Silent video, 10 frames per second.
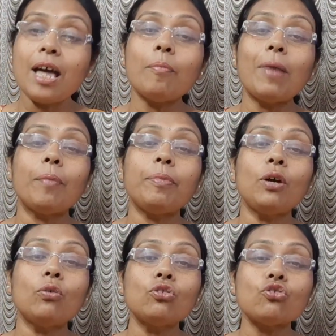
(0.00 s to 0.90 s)
বা আপনি
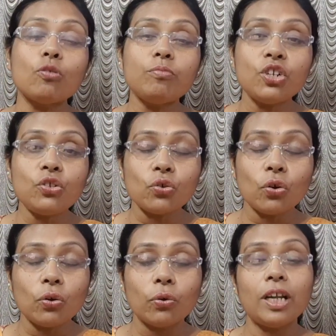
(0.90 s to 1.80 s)
কোনো সবজির
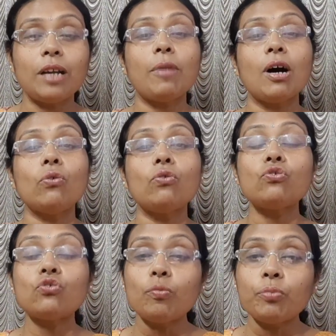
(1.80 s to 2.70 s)
ঝোল করলেন বা কোনো
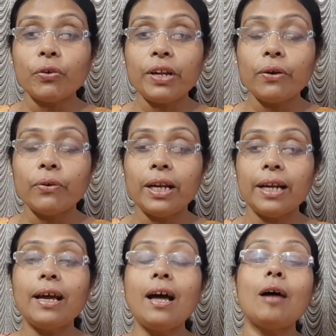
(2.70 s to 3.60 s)
স্যুপ তৈরি করলেন
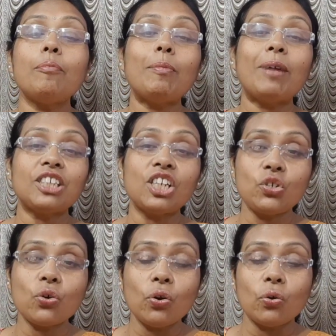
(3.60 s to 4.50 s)
বা মাছের
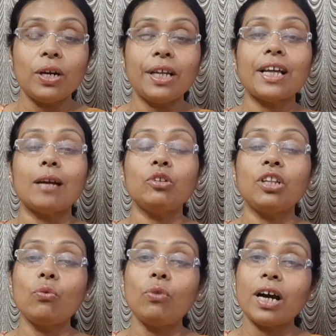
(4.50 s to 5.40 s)
ঝোল করলেন তার মধ্যে
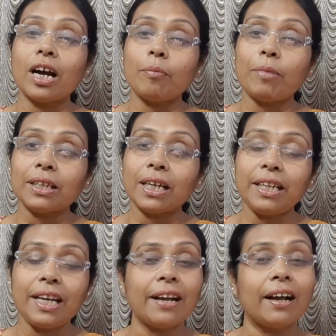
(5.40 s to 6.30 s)
কুলেখাড়া পাতা
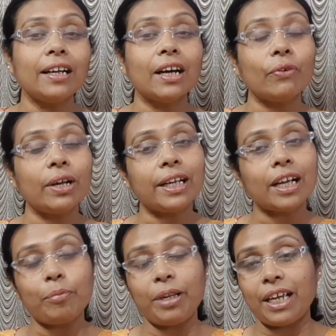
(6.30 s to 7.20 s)
দিয়ে রান্না করে এটাকে
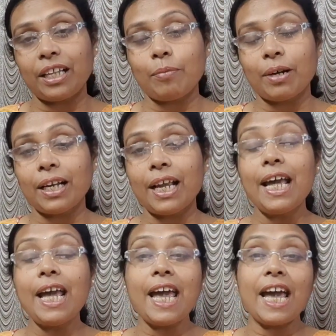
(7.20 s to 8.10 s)
আপনি খেতে পারেন
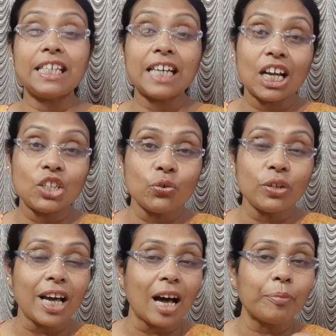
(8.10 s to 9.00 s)
এছাড়া
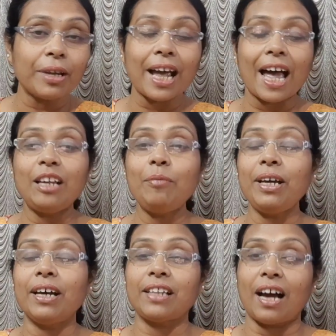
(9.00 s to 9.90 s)
যদি আপনার
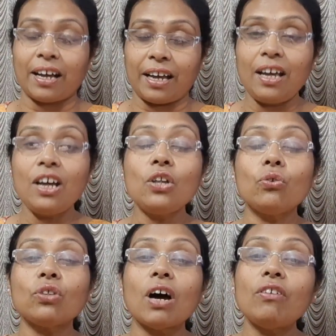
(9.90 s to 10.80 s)
অ্যানিমিয়া থাকে তো
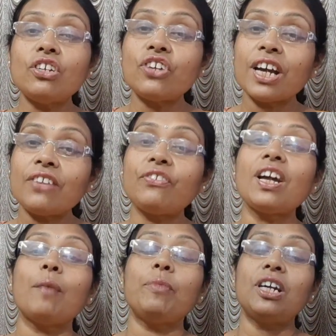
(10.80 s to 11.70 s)
তাহলে সেক্ষেত্রে
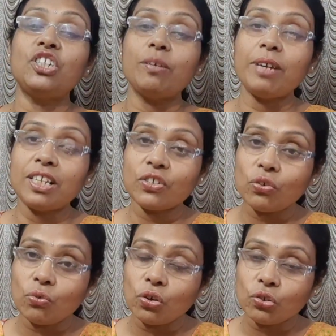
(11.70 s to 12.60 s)
আপনার যে
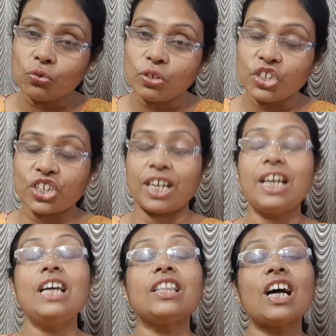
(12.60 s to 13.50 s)
মেডিসিনগুলো চলছে
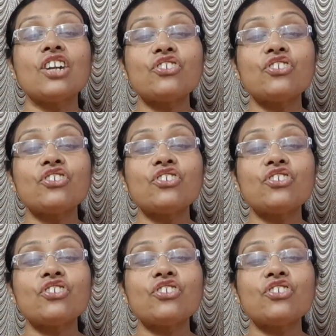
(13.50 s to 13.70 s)
তার